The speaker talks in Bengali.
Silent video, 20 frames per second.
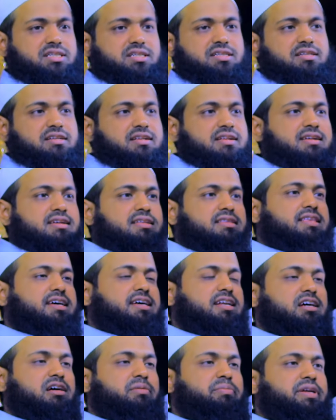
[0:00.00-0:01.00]
মাস
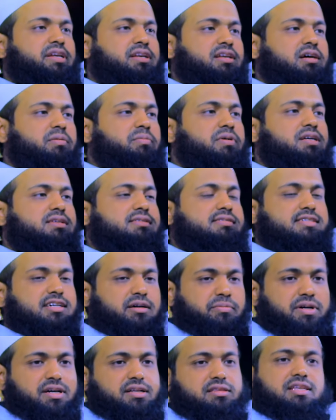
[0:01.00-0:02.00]
তারাবিন নামাজ
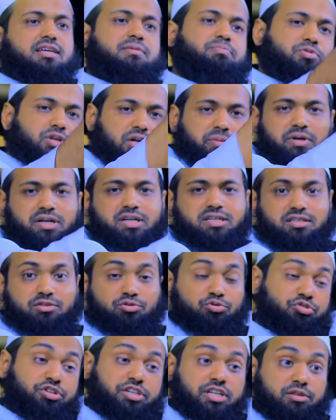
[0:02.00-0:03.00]
জামাতে পুরা মাস
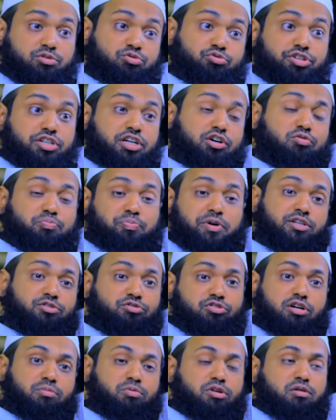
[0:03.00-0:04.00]
দুইটা দুইটা উপায়
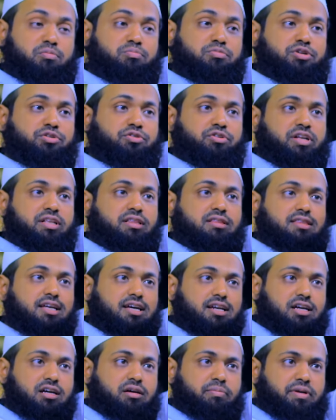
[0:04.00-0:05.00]
যদি অবলম্বন করেন
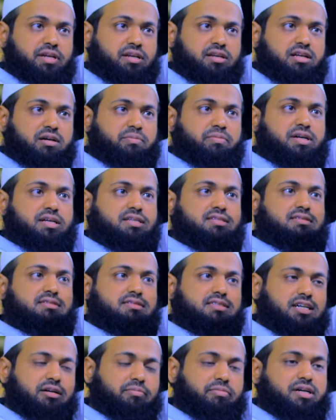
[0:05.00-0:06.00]
তারাবির নামাজ
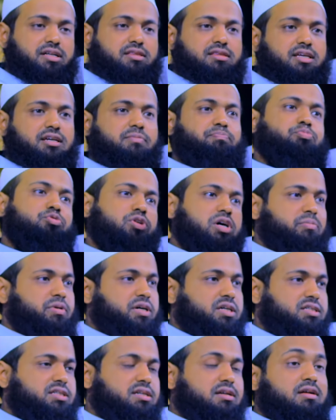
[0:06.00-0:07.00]
জামাতে পুরা
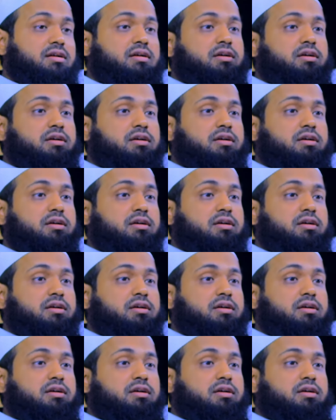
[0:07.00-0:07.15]
মাস